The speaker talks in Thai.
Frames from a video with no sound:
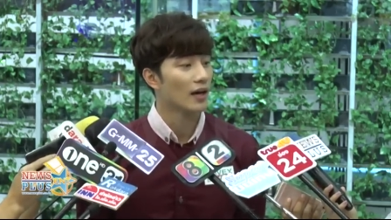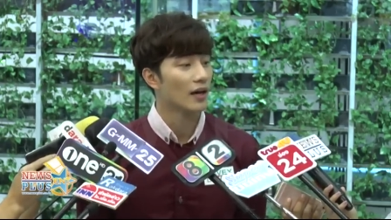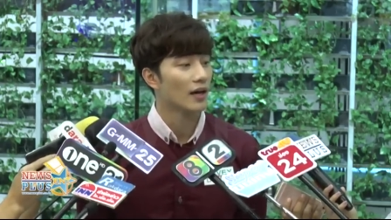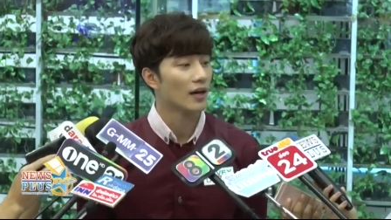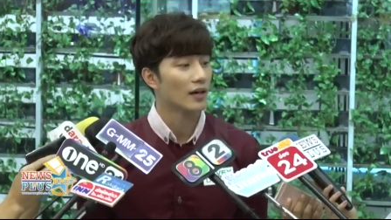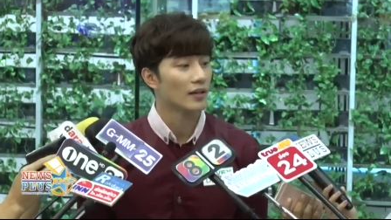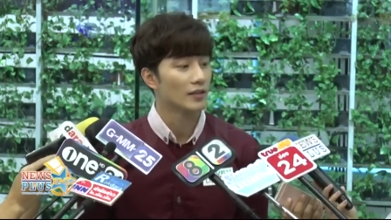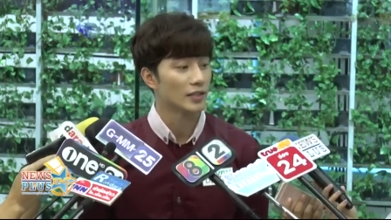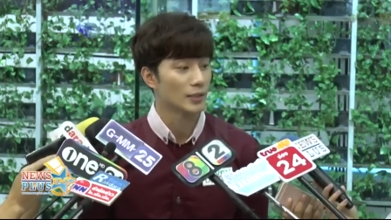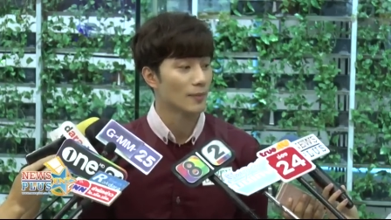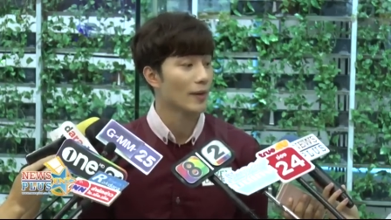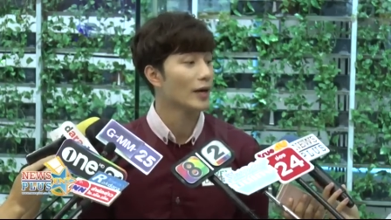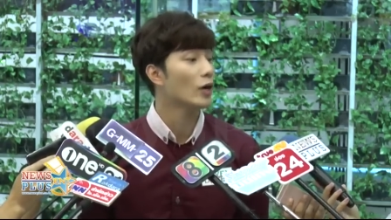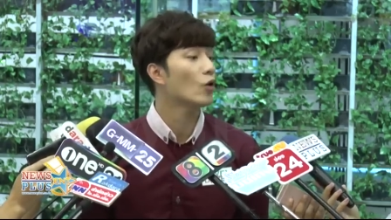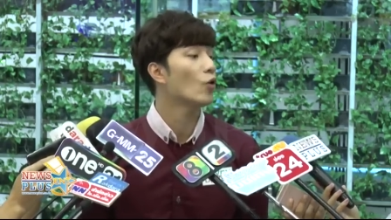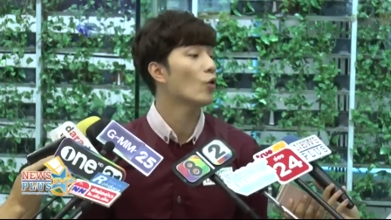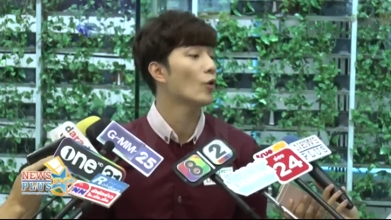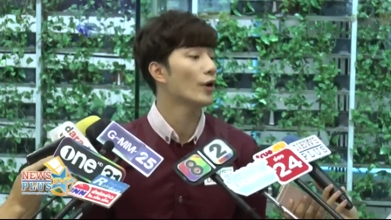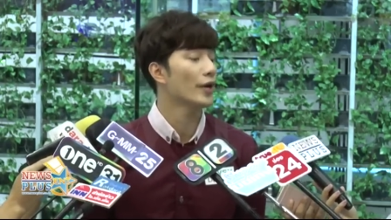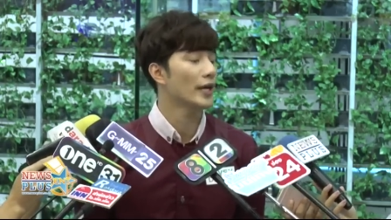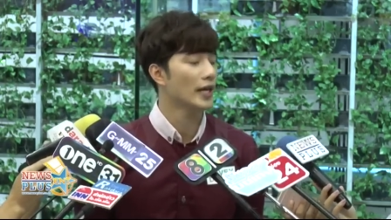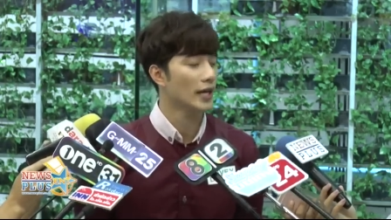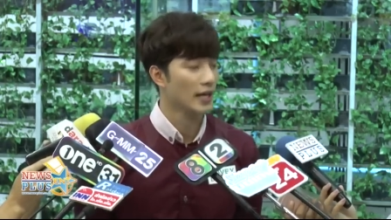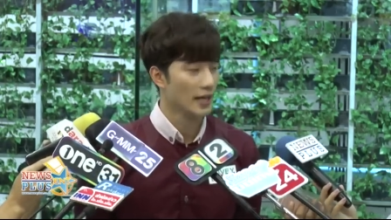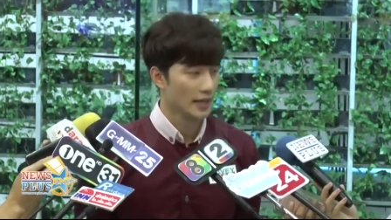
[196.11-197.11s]
อตื่นมา
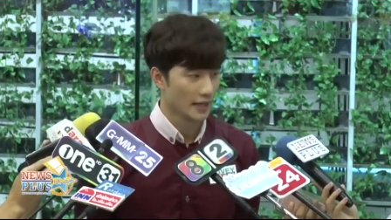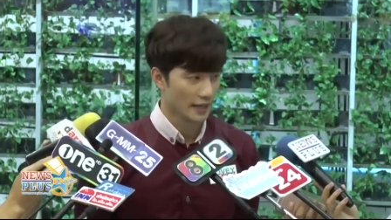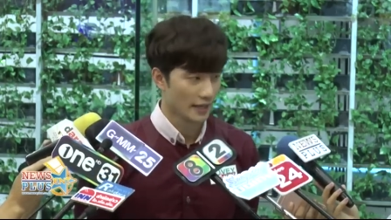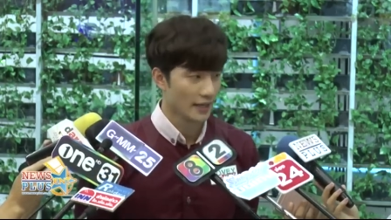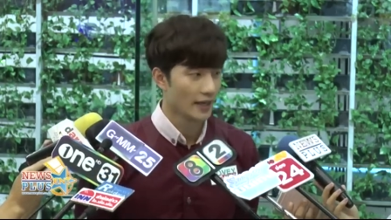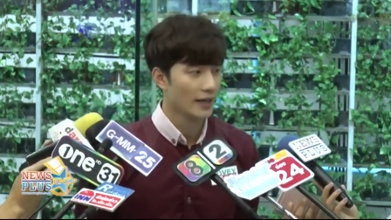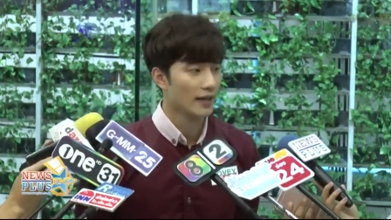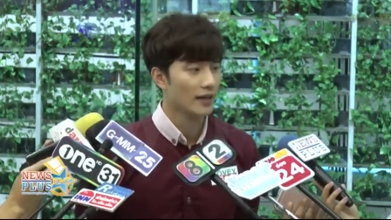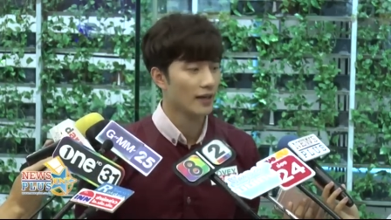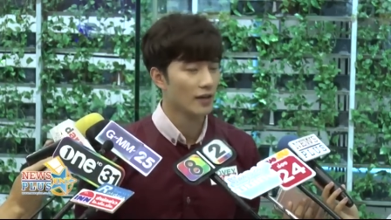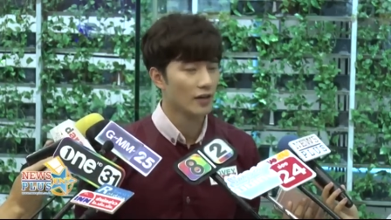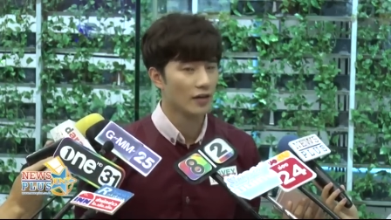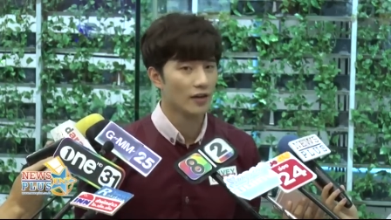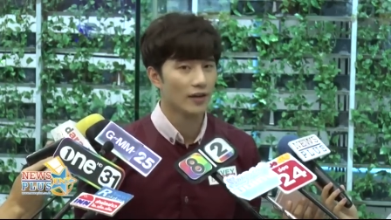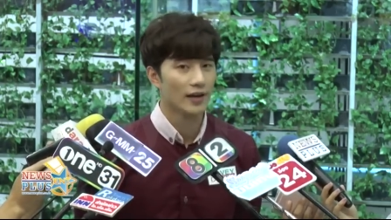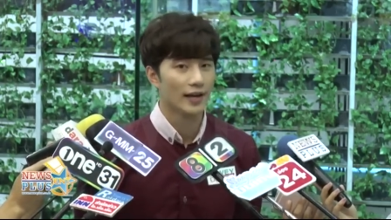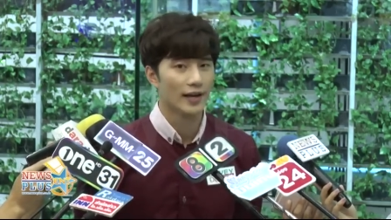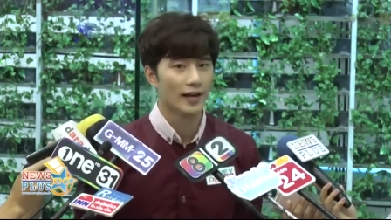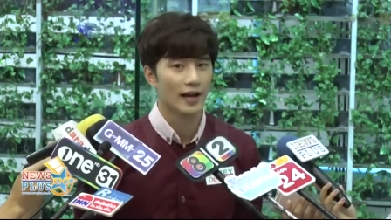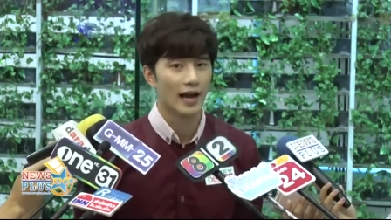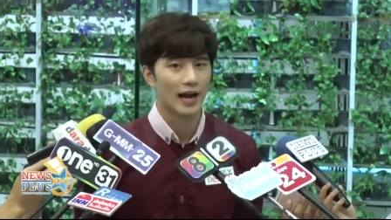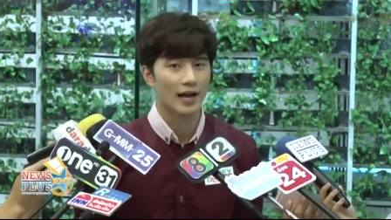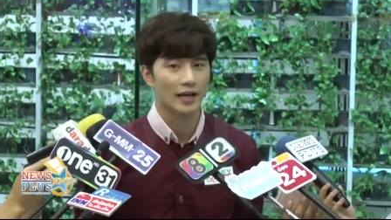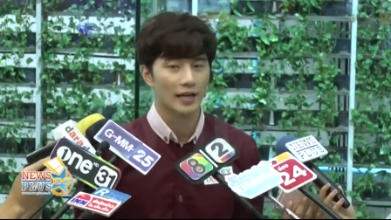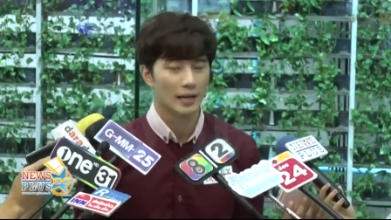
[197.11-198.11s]
คุยอะไรอย่างเงี้ยแล้วก็
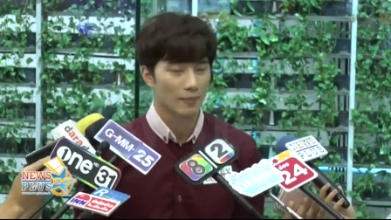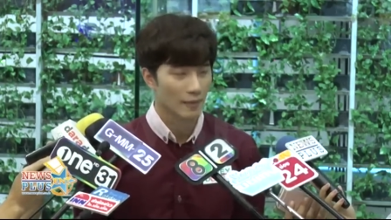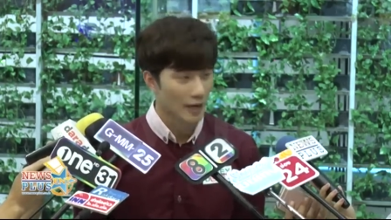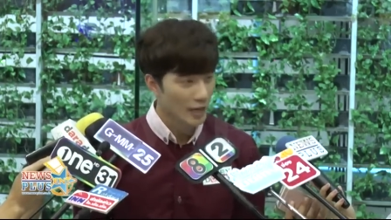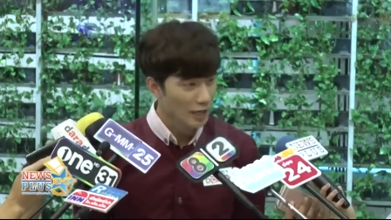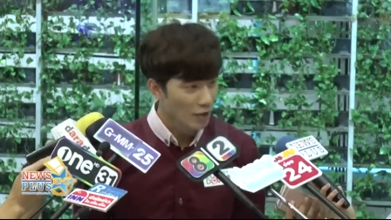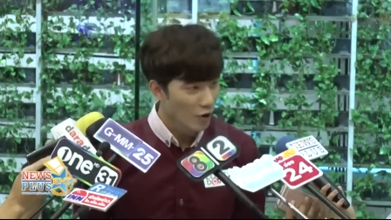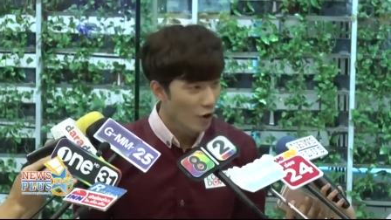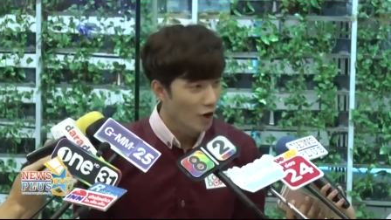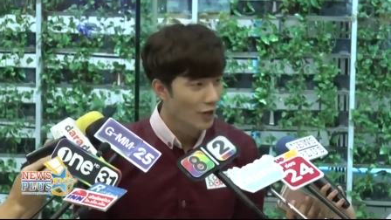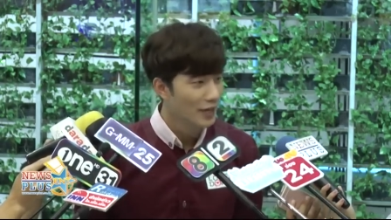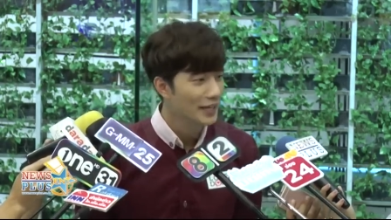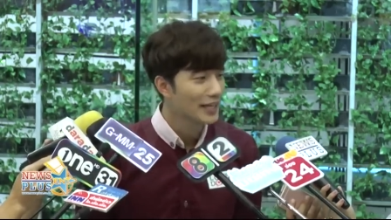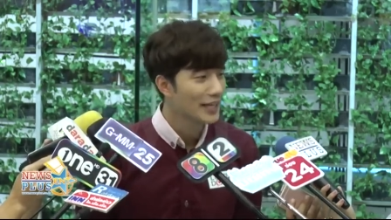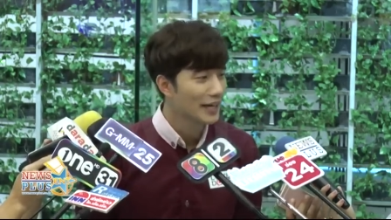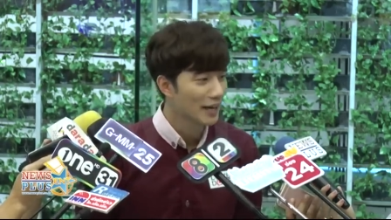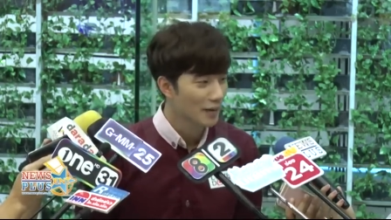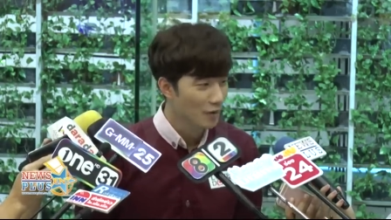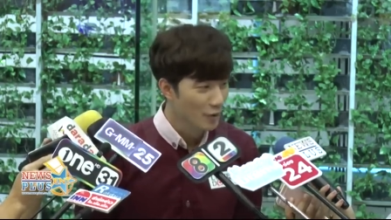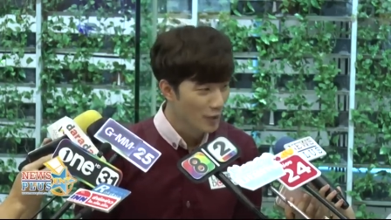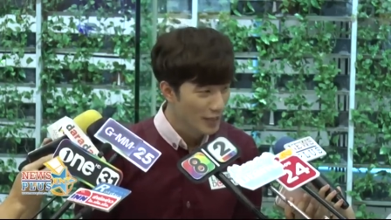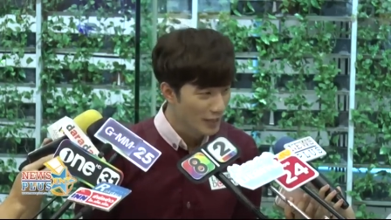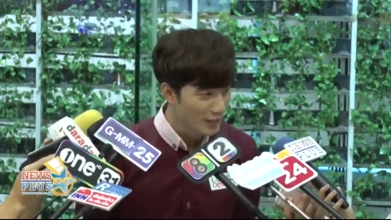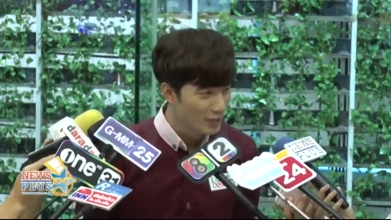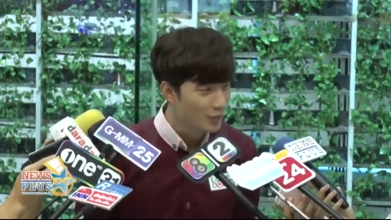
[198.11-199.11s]
รายการกับละครที่
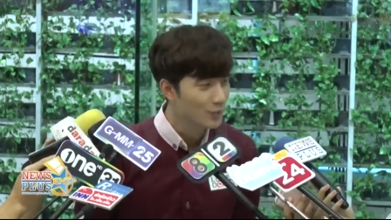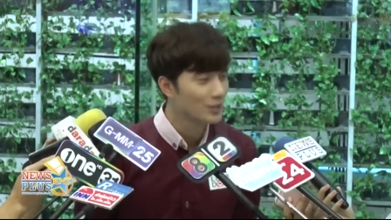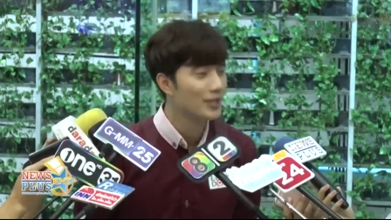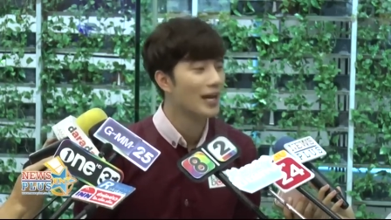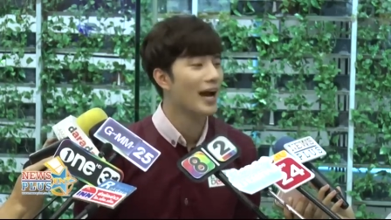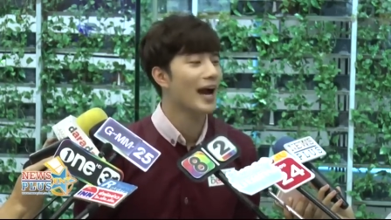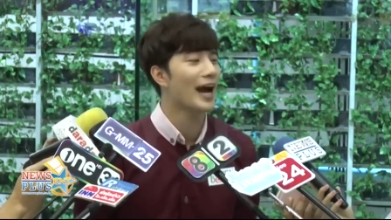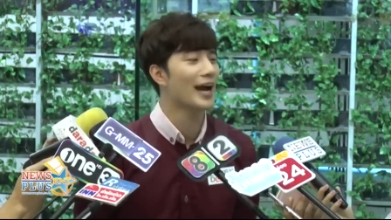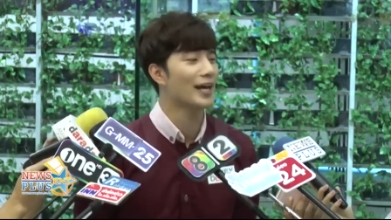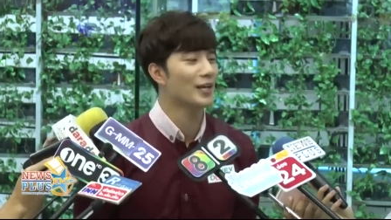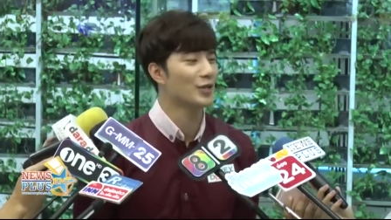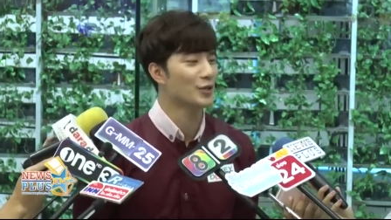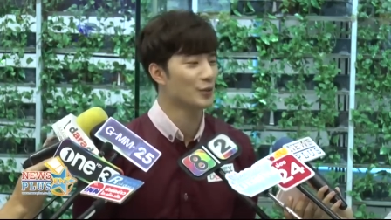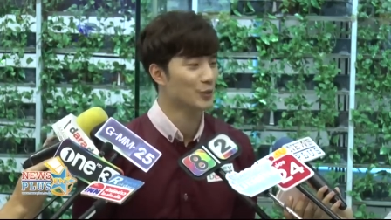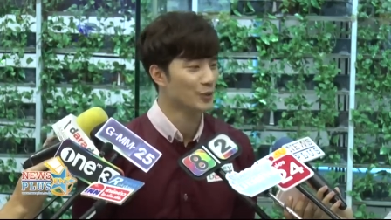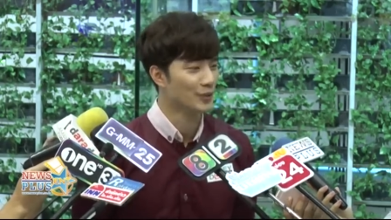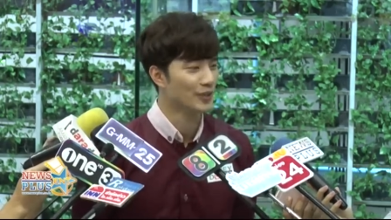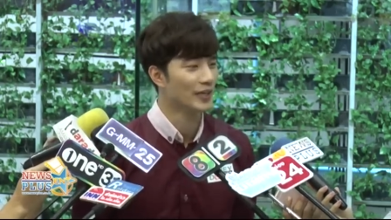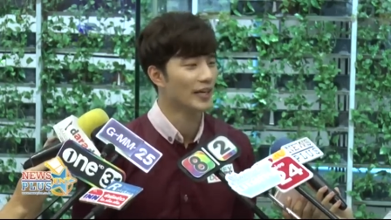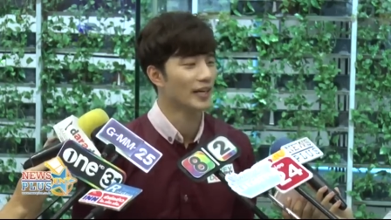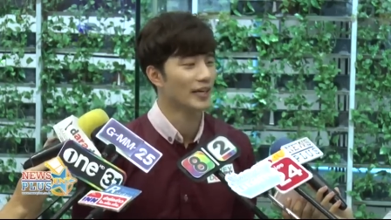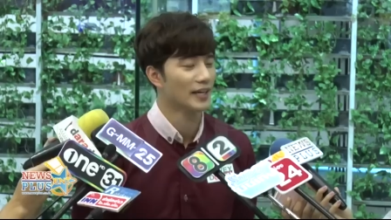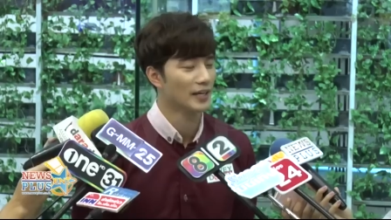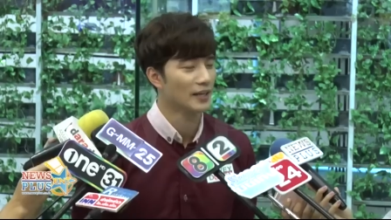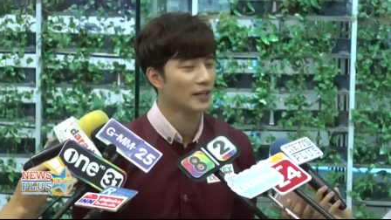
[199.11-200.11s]
เขายังต้องถ่ายอยู่
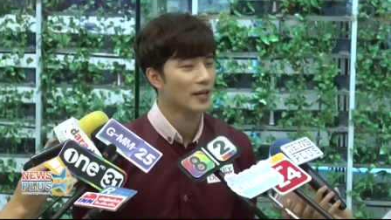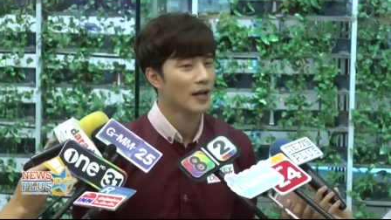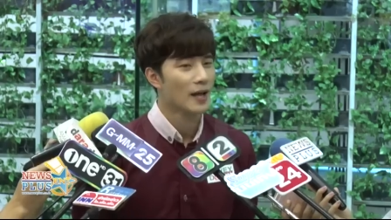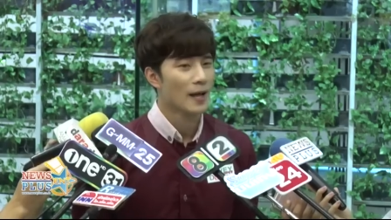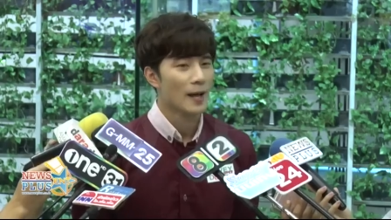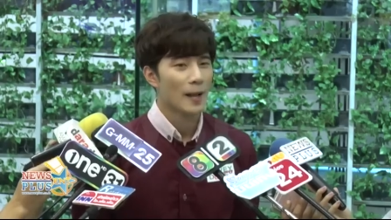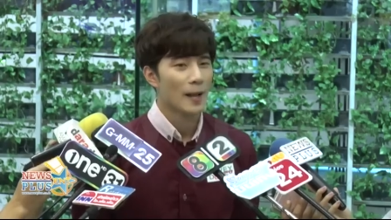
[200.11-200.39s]
นะฮะ